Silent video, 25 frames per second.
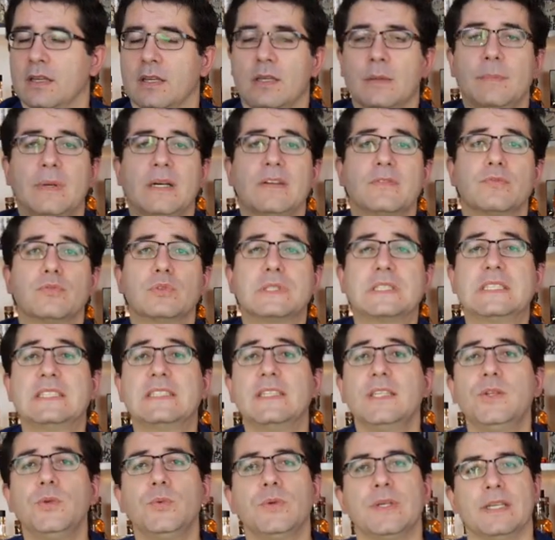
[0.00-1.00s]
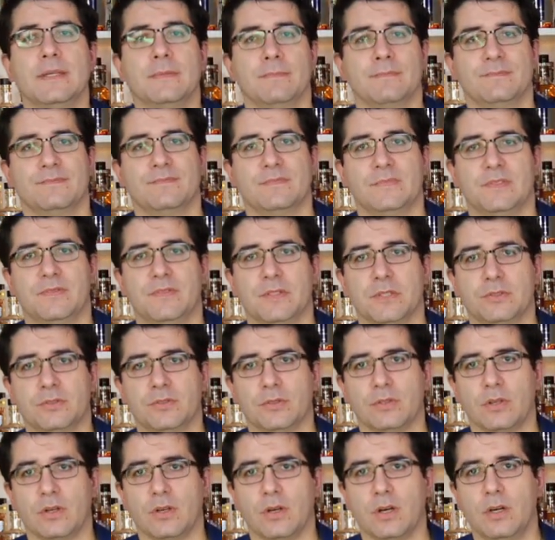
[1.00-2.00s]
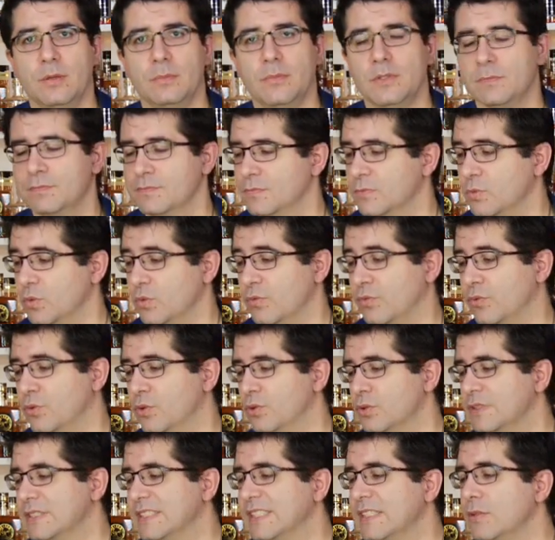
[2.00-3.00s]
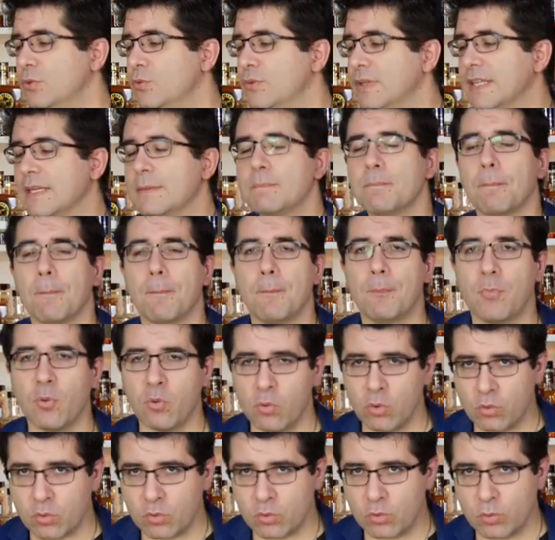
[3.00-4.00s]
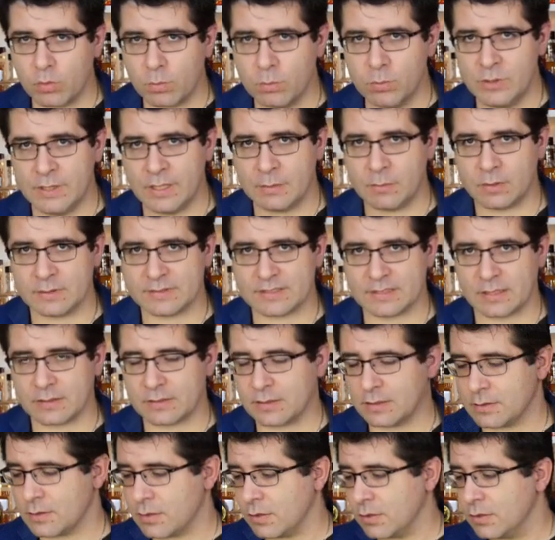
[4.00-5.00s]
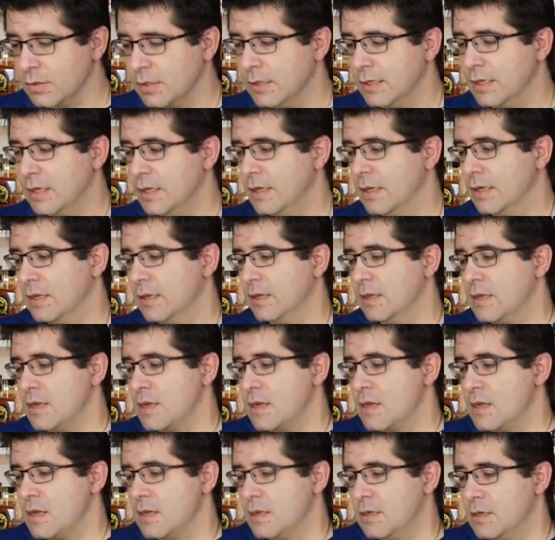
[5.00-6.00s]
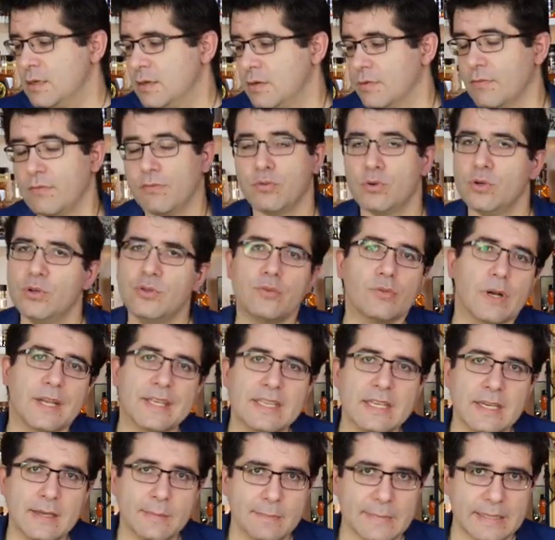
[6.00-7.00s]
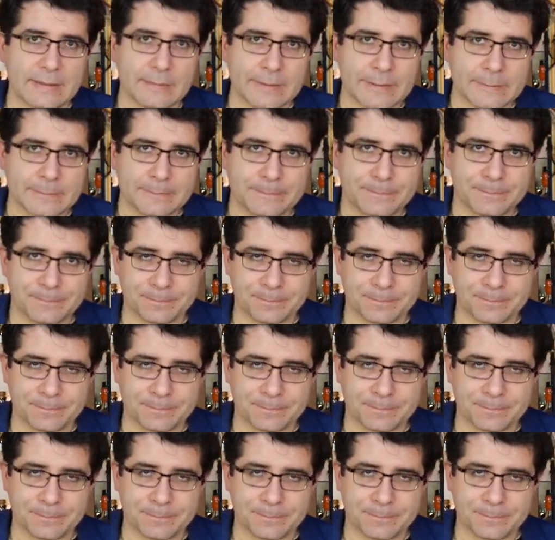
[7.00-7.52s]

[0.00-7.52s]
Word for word: eh ben, vous diluez votre rhum, vous le diluez beaucoup au bout d'un certain temps, vous le noyez même.